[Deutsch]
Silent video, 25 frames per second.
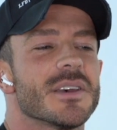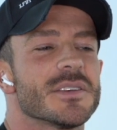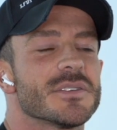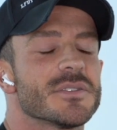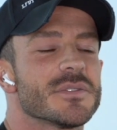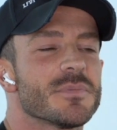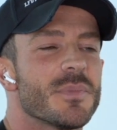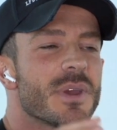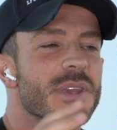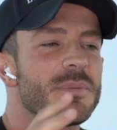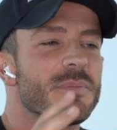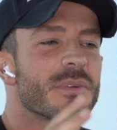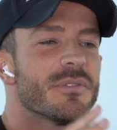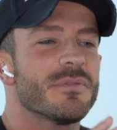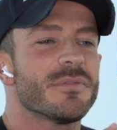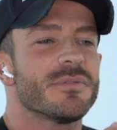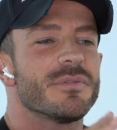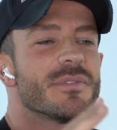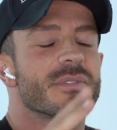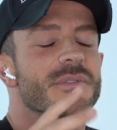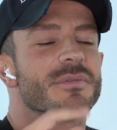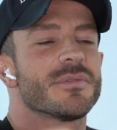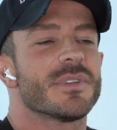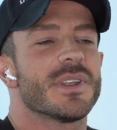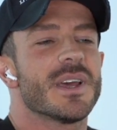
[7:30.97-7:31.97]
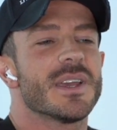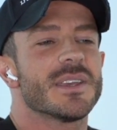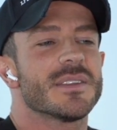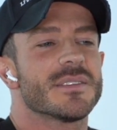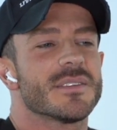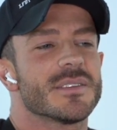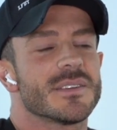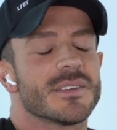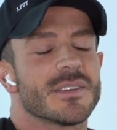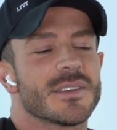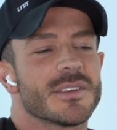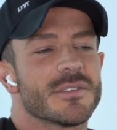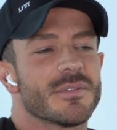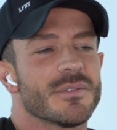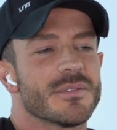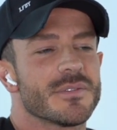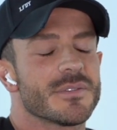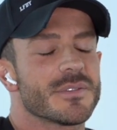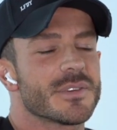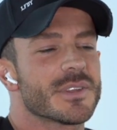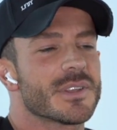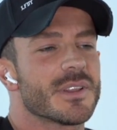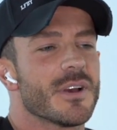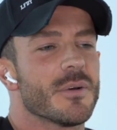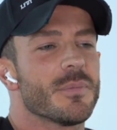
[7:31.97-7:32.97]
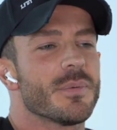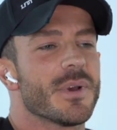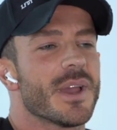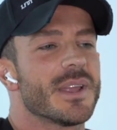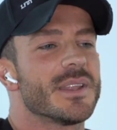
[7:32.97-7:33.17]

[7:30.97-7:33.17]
Also manchmal vielleicht, ich, ich glaube,